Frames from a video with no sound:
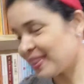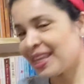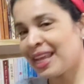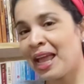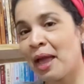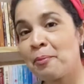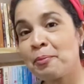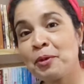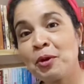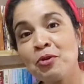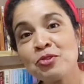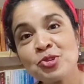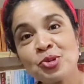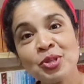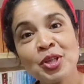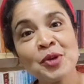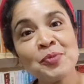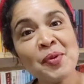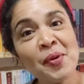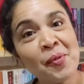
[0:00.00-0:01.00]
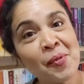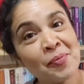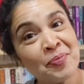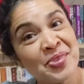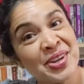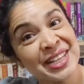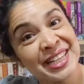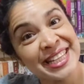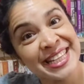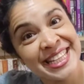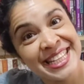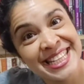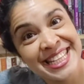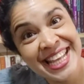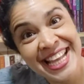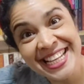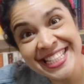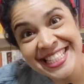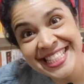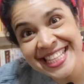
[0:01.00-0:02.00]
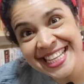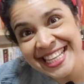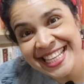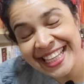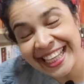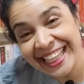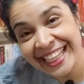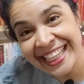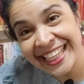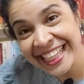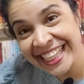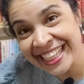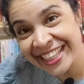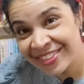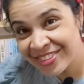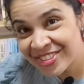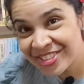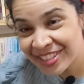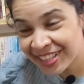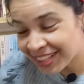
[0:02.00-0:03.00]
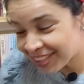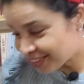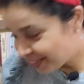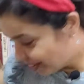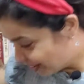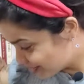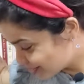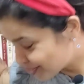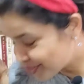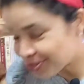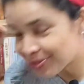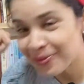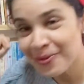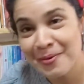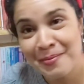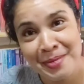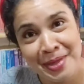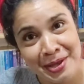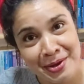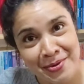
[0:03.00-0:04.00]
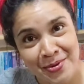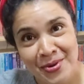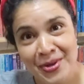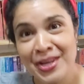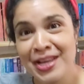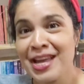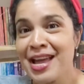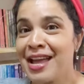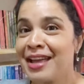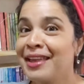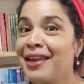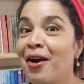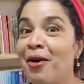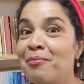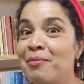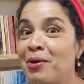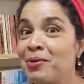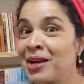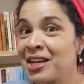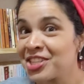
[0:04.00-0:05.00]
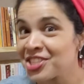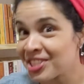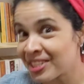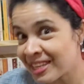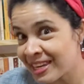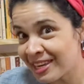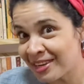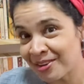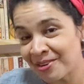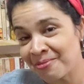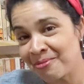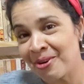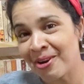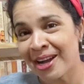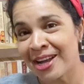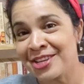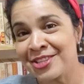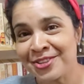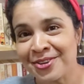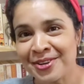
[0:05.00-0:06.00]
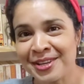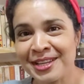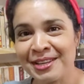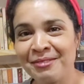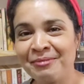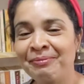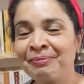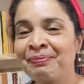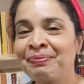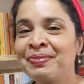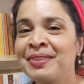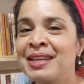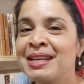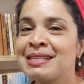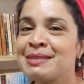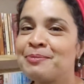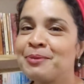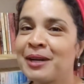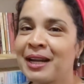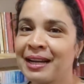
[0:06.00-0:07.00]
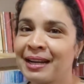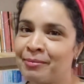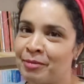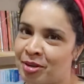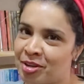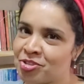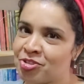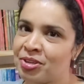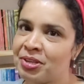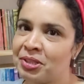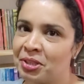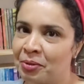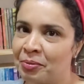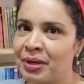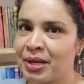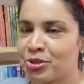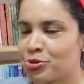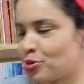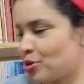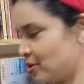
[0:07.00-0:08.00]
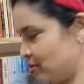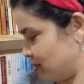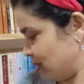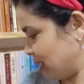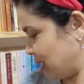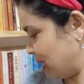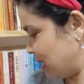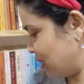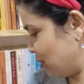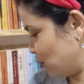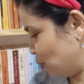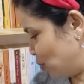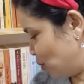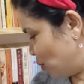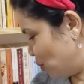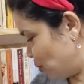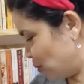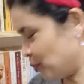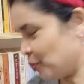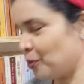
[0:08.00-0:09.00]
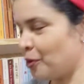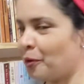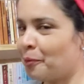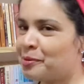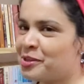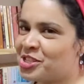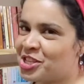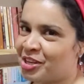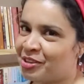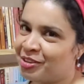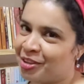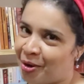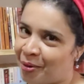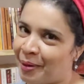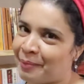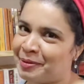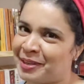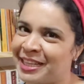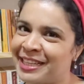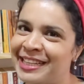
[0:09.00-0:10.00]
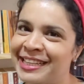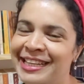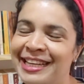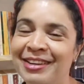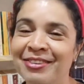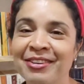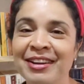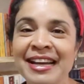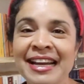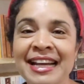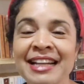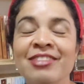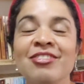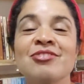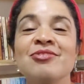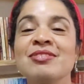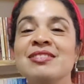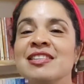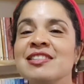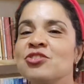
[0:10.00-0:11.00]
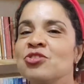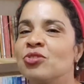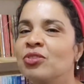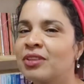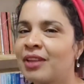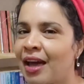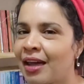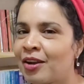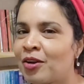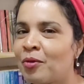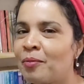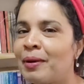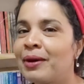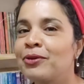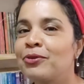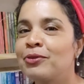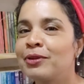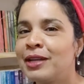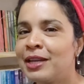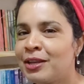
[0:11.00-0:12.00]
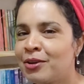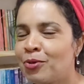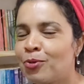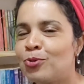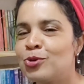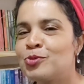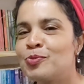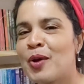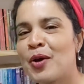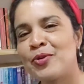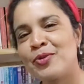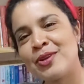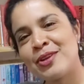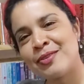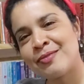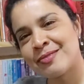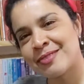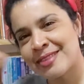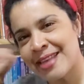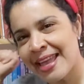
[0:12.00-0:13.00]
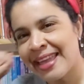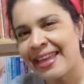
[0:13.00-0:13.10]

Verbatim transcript: é porque hoje eu tenho uma companhiazinha aqui no escritório junto comigo, que é o meu astinho, o meu cachorrinho. Segura meu cachorrinho, não, meu cachorrão, né? Que o, o bichinho não é pequenininho. Então, se vocês escutarem um barulhinho, alguns barulhinhos, é